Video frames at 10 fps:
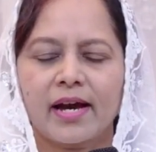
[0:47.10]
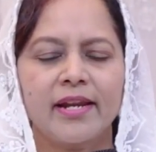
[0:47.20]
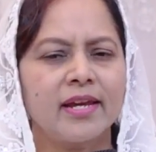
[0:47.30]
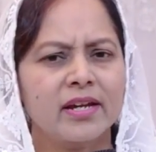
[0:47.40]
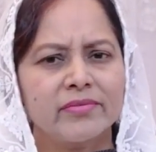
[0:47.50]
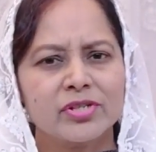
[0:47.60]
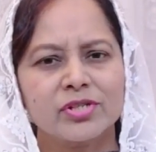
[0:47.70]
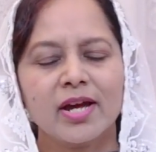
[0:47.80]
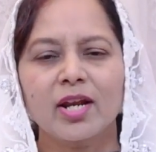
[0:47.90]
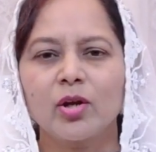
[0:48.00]
అనేక
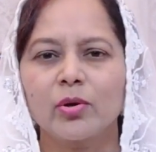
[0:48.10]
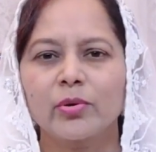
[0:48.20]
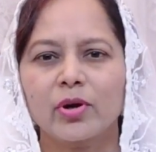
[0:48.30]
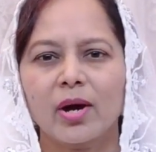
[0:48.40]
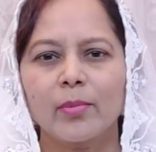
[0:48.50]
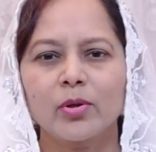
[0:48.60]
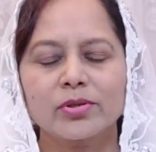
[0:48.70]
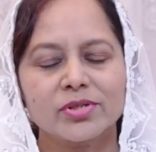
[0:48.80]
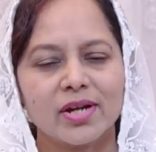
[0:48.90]
విషయాలలో గృహంలో